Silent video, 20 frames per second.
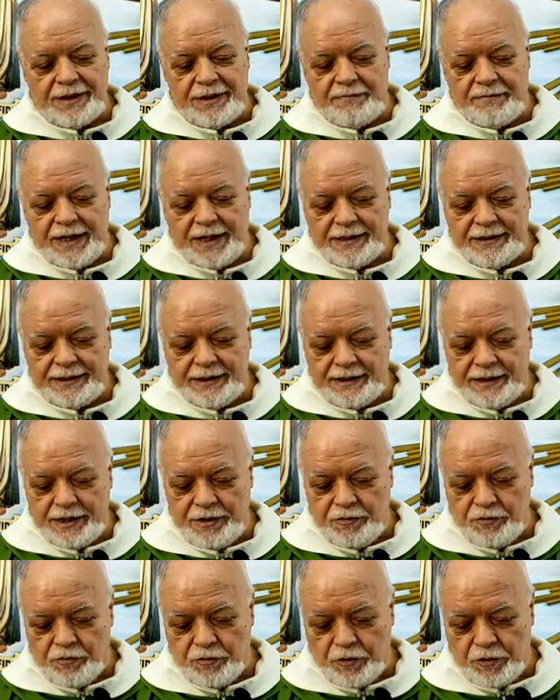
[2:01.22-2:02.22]
e da parte
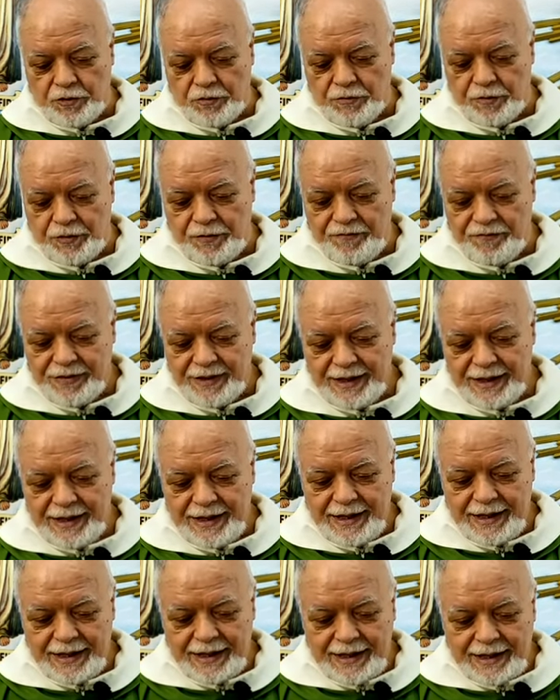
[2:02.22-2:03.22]
dell'uomo.
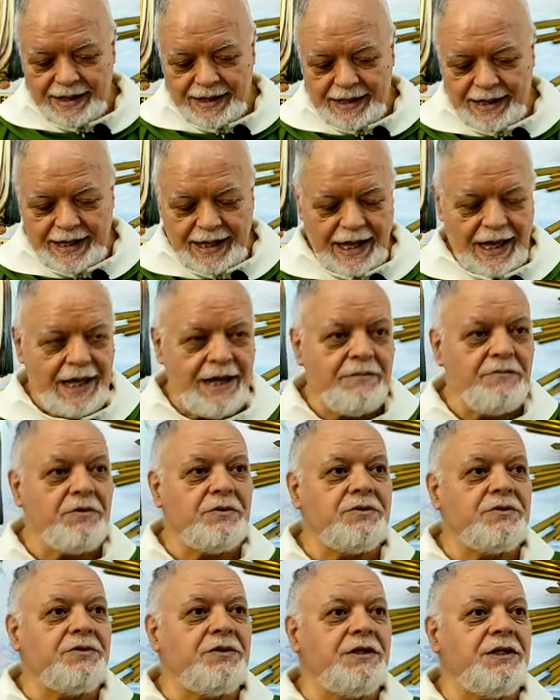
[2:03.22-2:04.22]
E
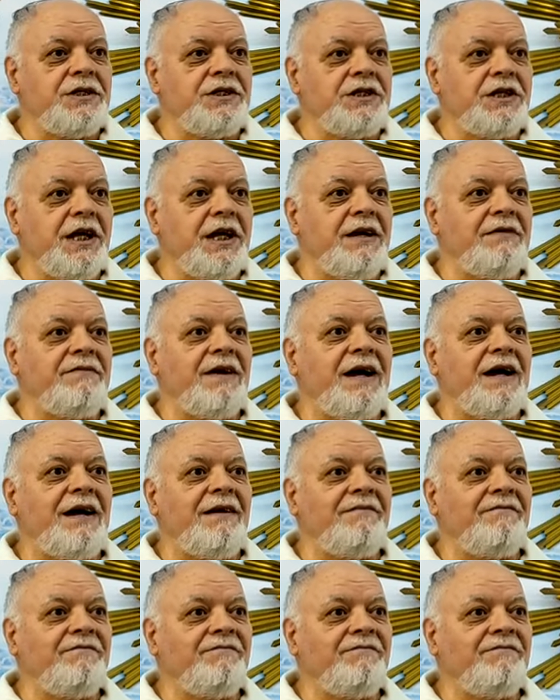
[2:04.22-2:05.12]
Amos diceva,